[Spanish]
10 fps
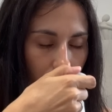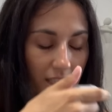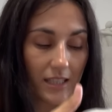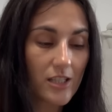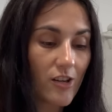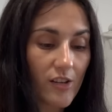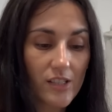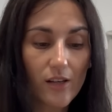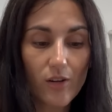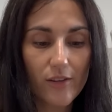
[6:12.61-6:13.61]
es que
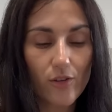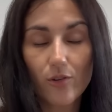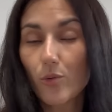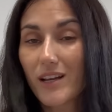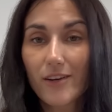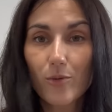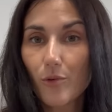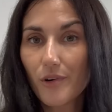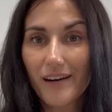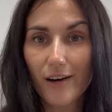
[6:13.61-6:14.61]
sigue oliendo. Huele
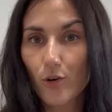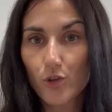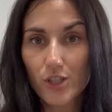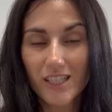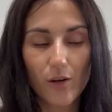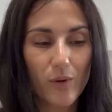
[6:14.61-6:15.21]
como a golosina.